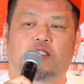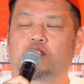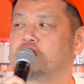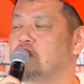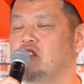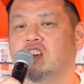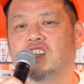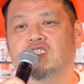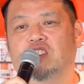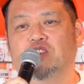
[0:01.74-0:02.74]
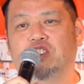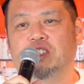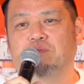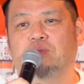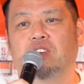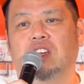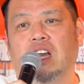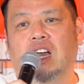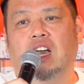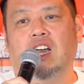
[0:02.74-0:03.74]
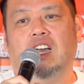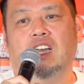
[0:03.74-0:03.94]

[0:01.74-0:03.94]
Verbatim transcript: 今年の漢字は愚人っぽいな